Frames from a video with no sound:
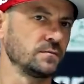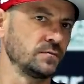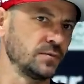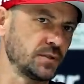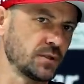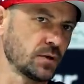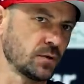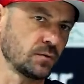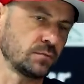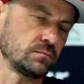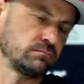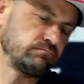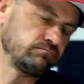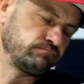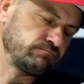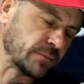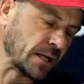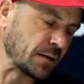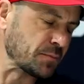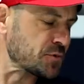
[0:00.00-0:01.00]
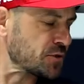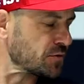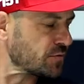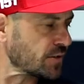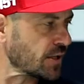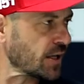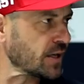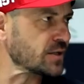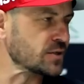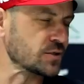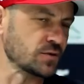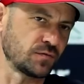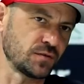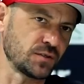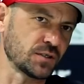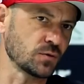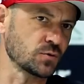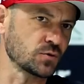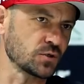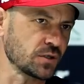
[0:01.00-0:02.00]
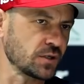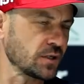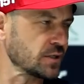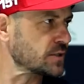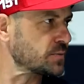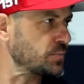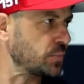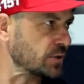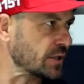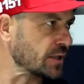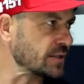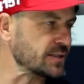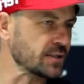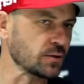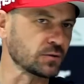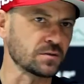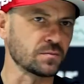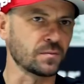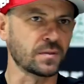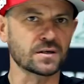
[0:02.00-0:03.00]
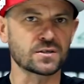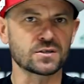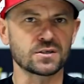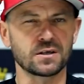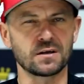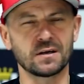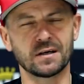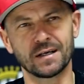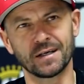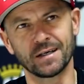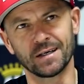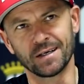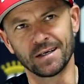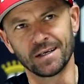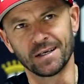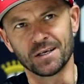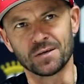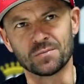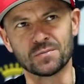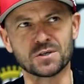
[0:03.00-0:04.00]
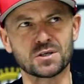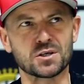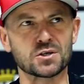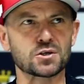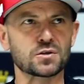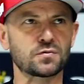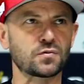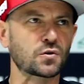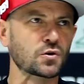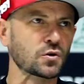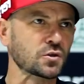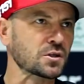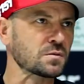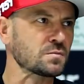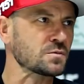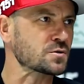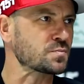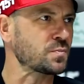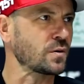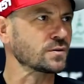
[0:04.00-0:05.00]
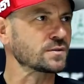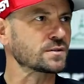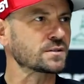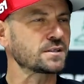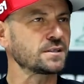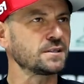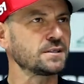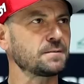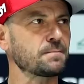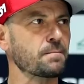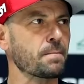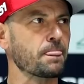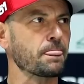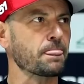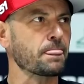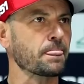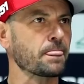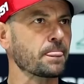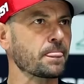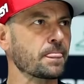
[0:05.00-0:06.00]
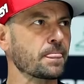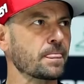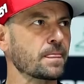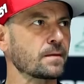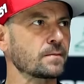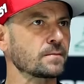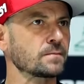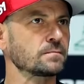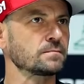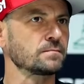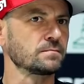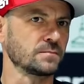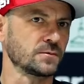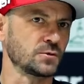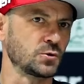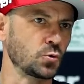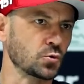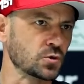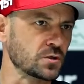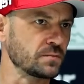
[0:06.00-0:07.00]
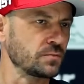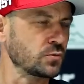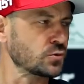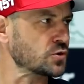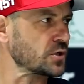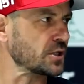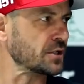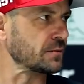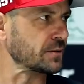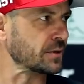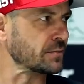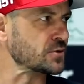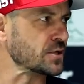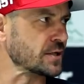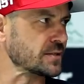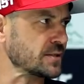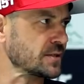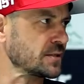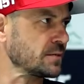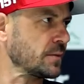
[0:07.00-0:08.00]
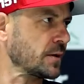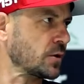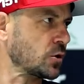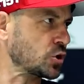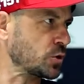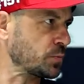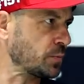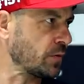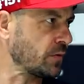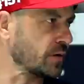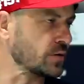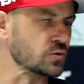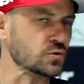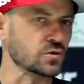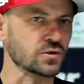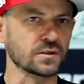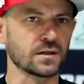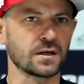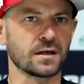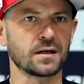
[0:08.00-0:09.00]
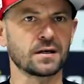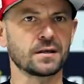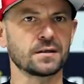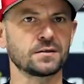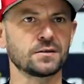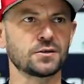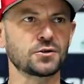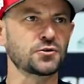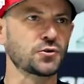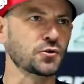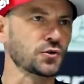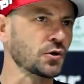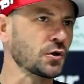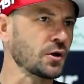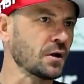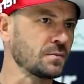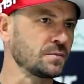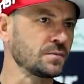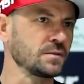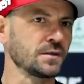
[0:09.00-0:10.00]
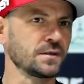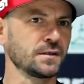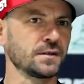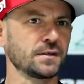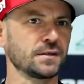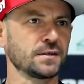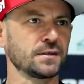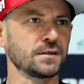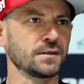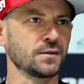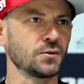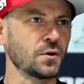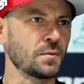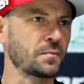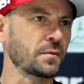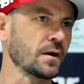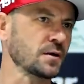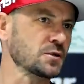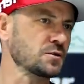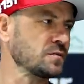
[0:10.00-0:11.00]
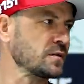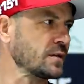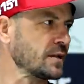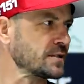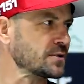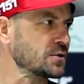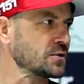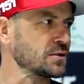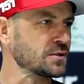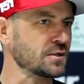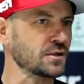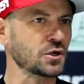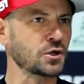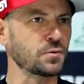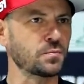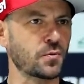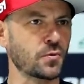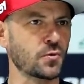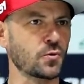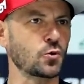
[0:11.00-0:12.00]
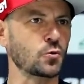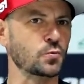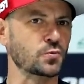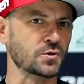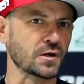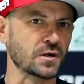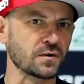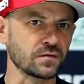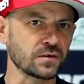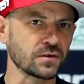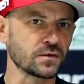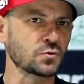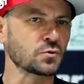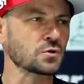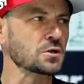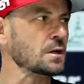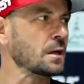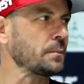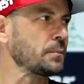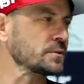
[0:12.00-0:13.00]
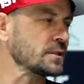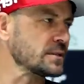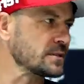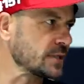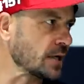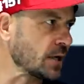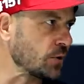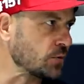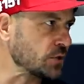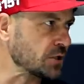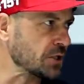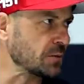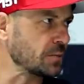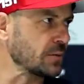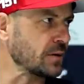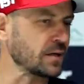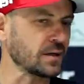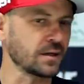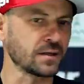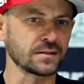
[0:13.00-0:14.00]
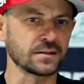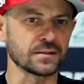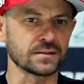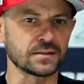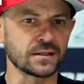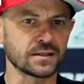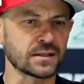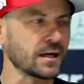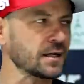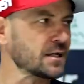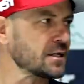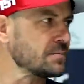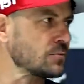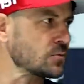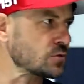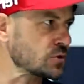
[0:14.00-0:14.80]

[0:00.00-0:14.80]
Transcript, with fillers: Widział, tak mi się wydaje, że widział, że jest potencjał, tym bardziej Myślę, że dwukrotny mistrz Polski mm, z dużym budżetem na tym czasie, chyba jako topowa drużyna, nie ściągnęłaby łebka 19-letniego po roku przerwy, który nie ma potencjału i nie, ma, nie, nie daje